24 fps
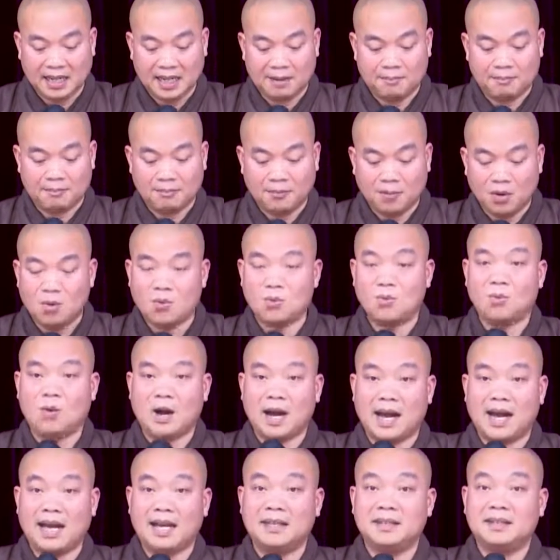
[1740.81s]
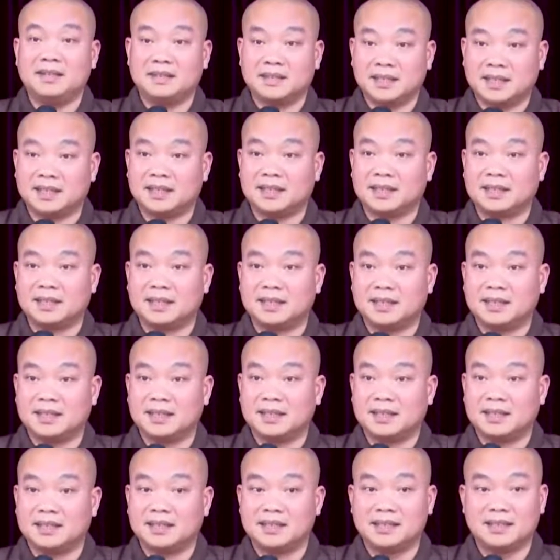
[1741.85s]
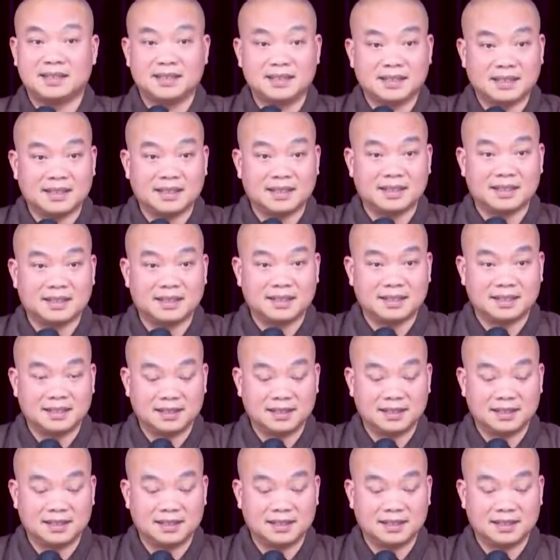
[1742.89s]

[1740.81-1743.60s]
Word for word: làm bốn quả như trên. Được chưa?